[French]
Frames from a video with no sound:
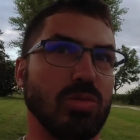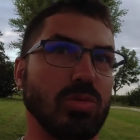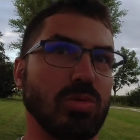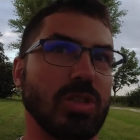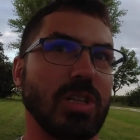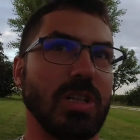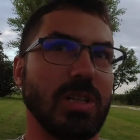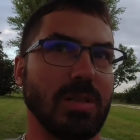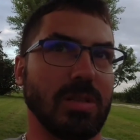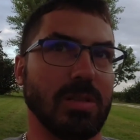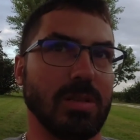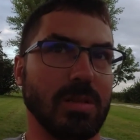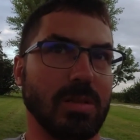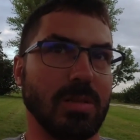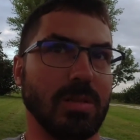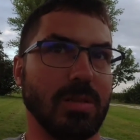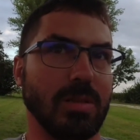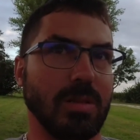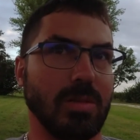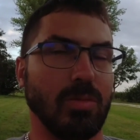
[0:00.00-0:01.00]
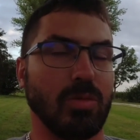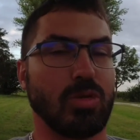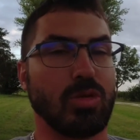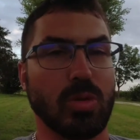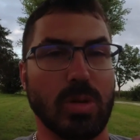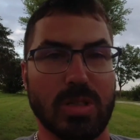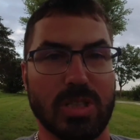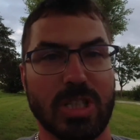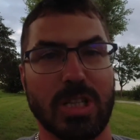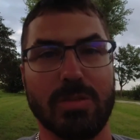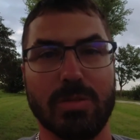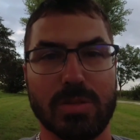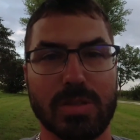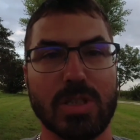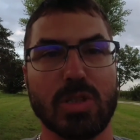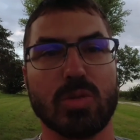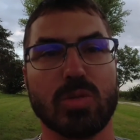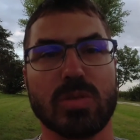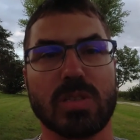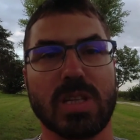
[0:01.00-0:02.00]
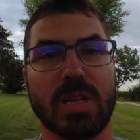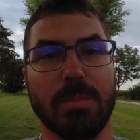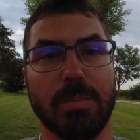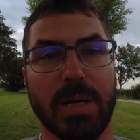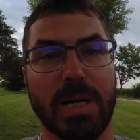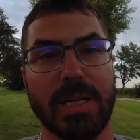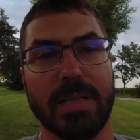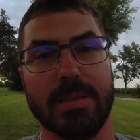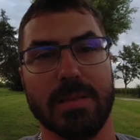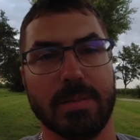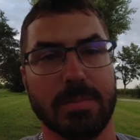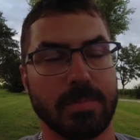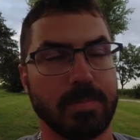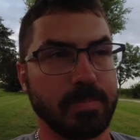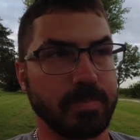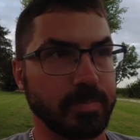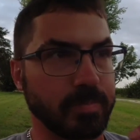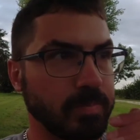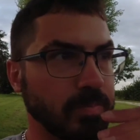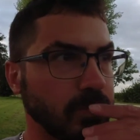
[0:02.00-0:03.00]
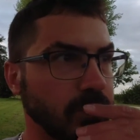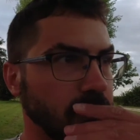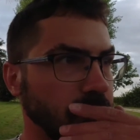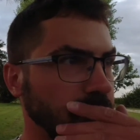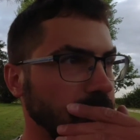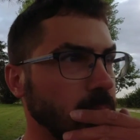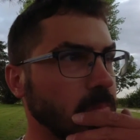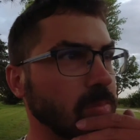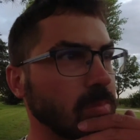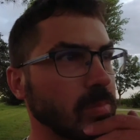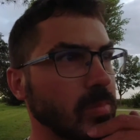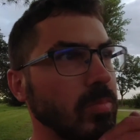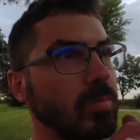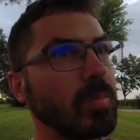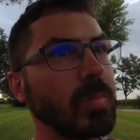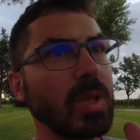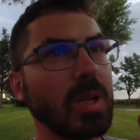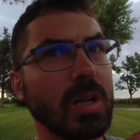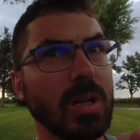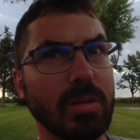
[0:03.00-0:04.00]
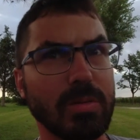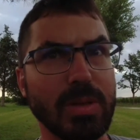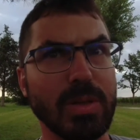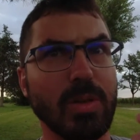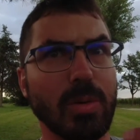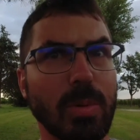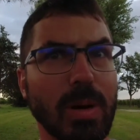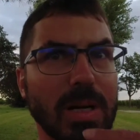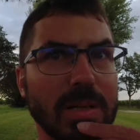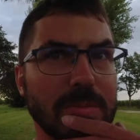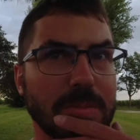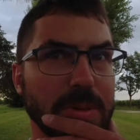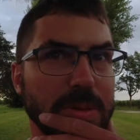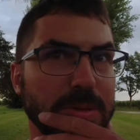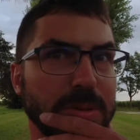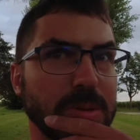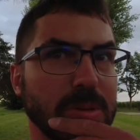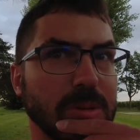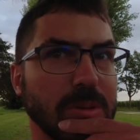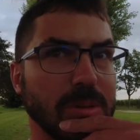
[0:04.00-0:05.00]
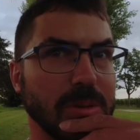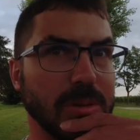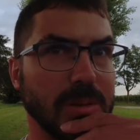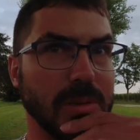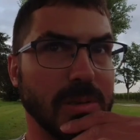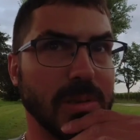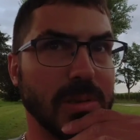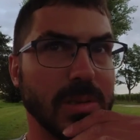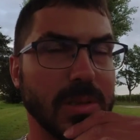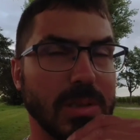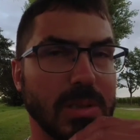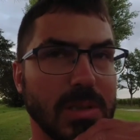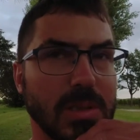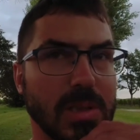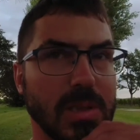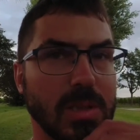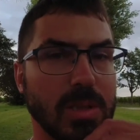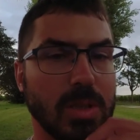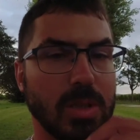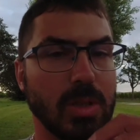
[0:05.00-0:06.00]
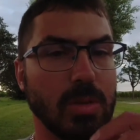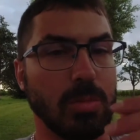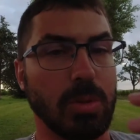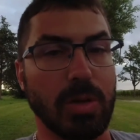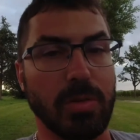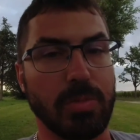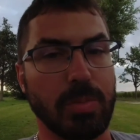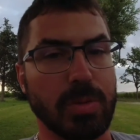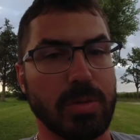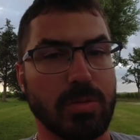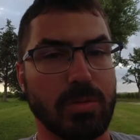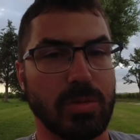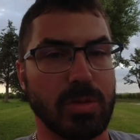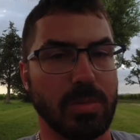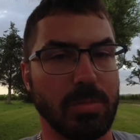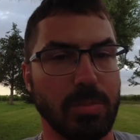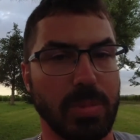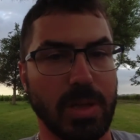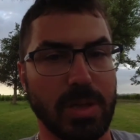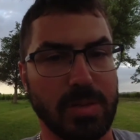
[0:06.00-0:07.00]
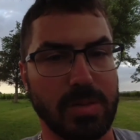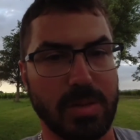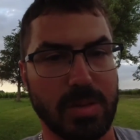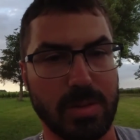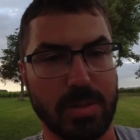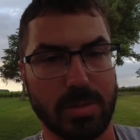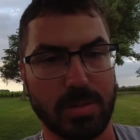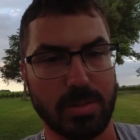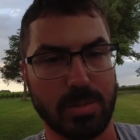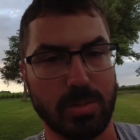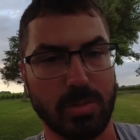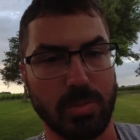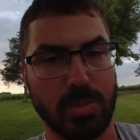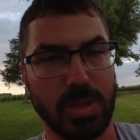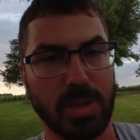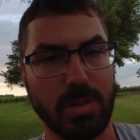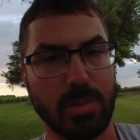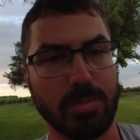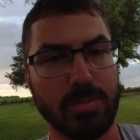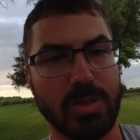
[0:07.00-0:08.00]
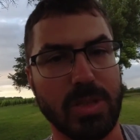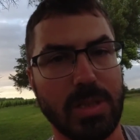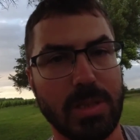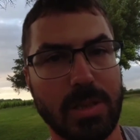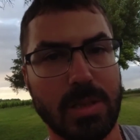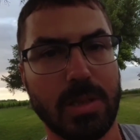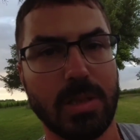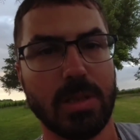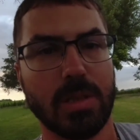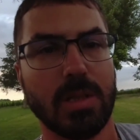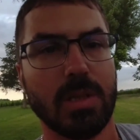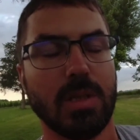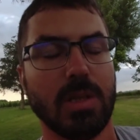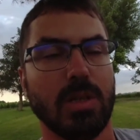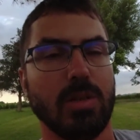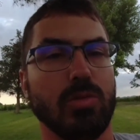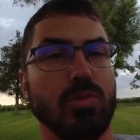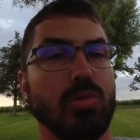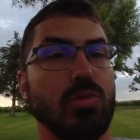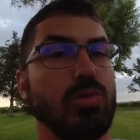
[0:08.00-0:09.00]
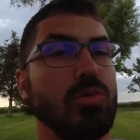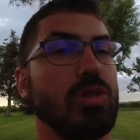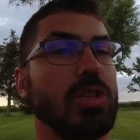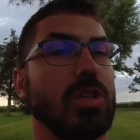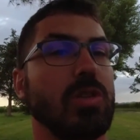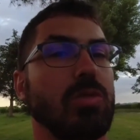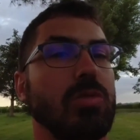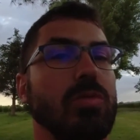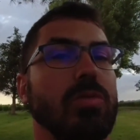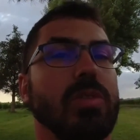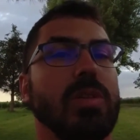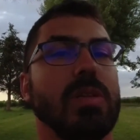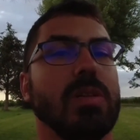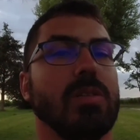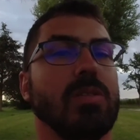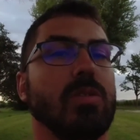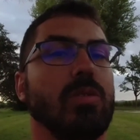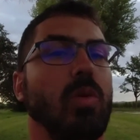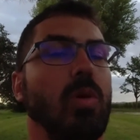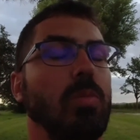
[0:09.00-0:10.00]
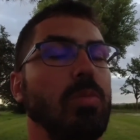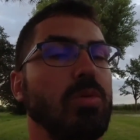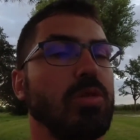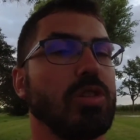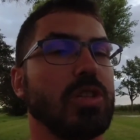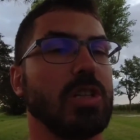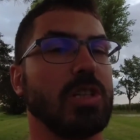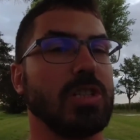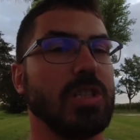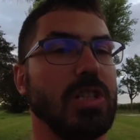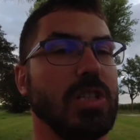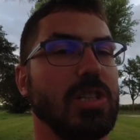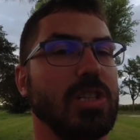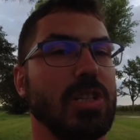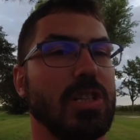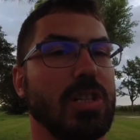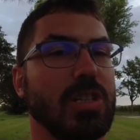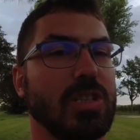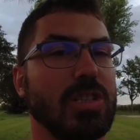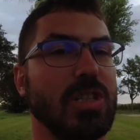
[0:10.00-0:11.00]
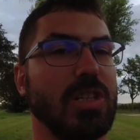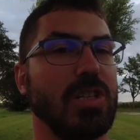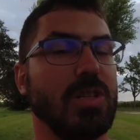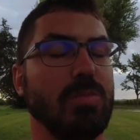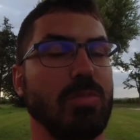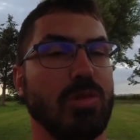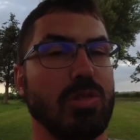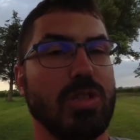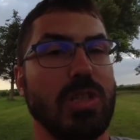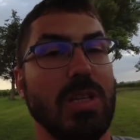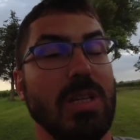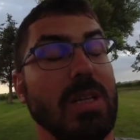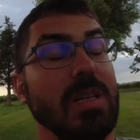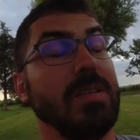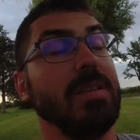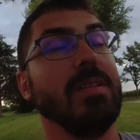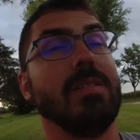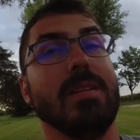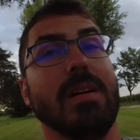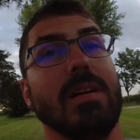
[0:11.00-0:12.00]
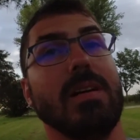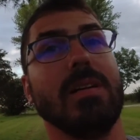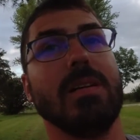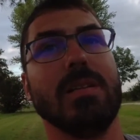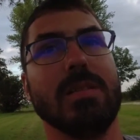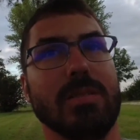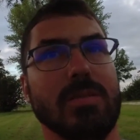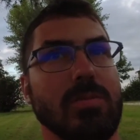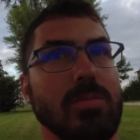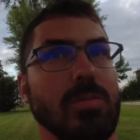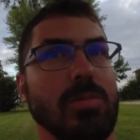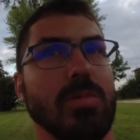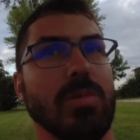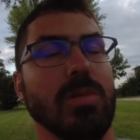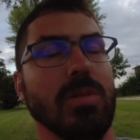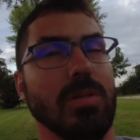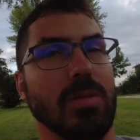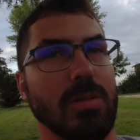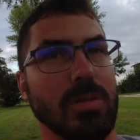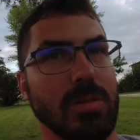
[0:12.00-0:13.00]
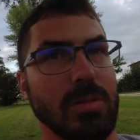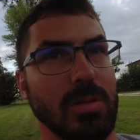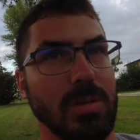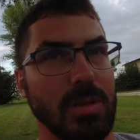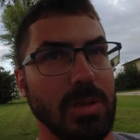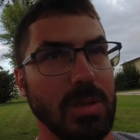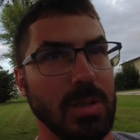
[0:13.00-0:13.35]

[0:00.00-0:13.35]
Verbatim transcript: je longeais, euh, donc j'ai avancé jusqu'à Bran, la ville de Bran, parce que, euh, bref, parce que ça me paraissait euh, bien comme ville. Du coup, j'ai trouvé un endroit pour charger, j'ai chargé, j'ai mangé, il était tard, donc euh,